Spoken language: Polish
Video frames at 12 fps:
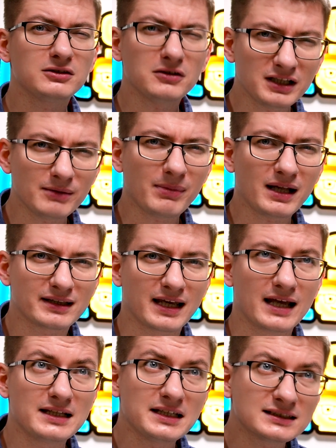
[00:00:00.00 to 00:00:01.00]
to chyba
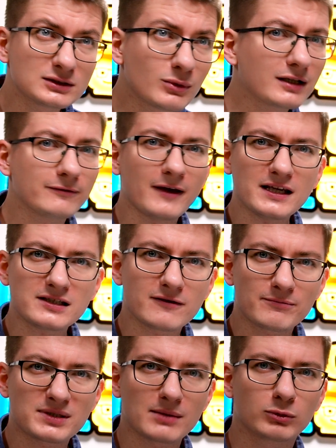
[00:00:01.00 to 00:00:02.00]
ten jest łatwiejszy
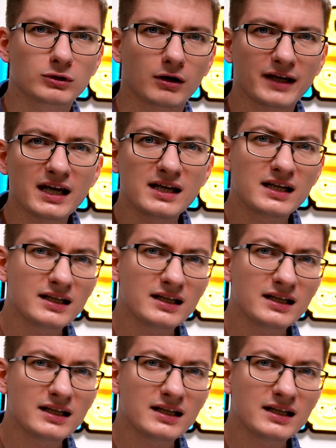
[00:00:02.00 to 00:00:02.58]
w przebudowie